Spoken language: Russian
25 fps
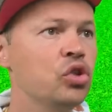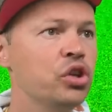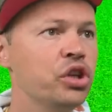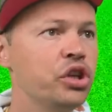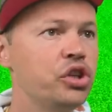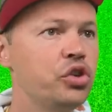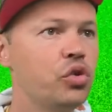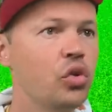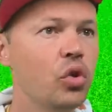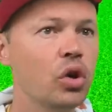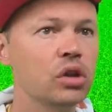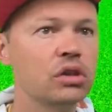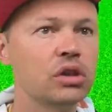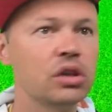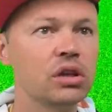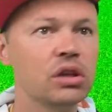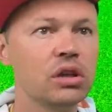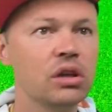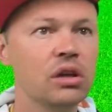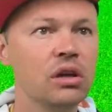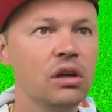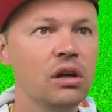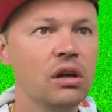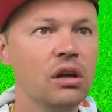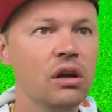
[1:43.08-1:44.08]
он идет.
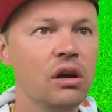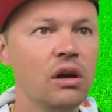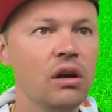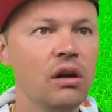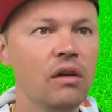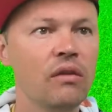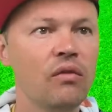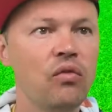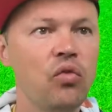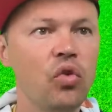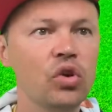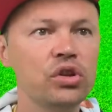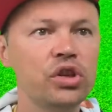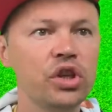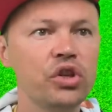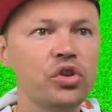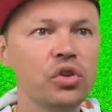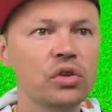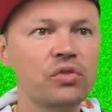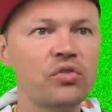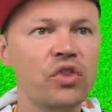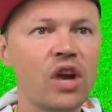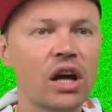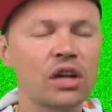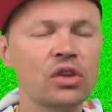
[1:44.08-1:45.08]
Вот
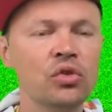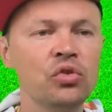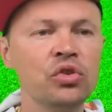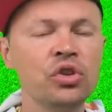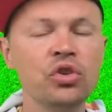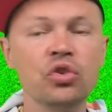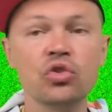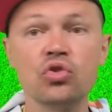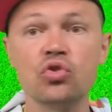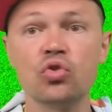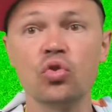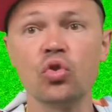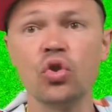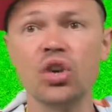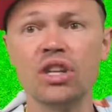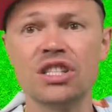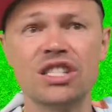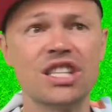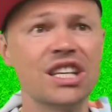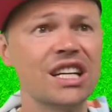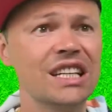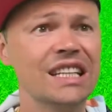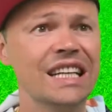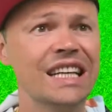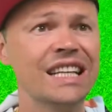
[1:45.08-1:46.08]
идет враг, но он идет с другой
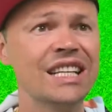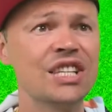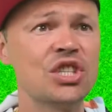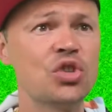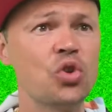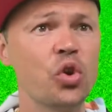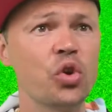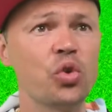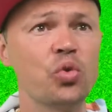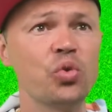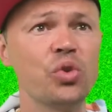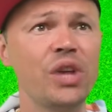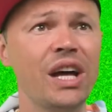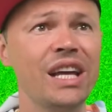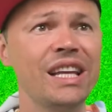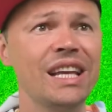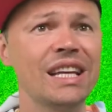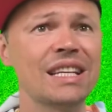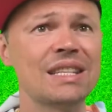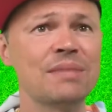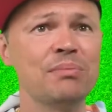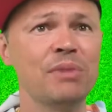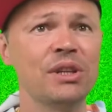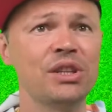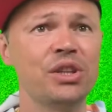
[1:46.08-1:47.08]
стороны, не стой, куда
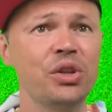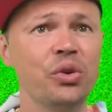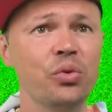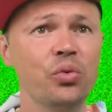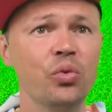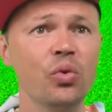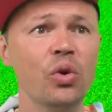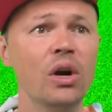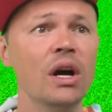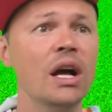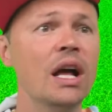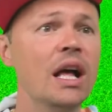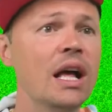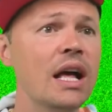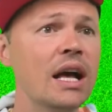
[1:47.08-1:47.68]
я смотрю.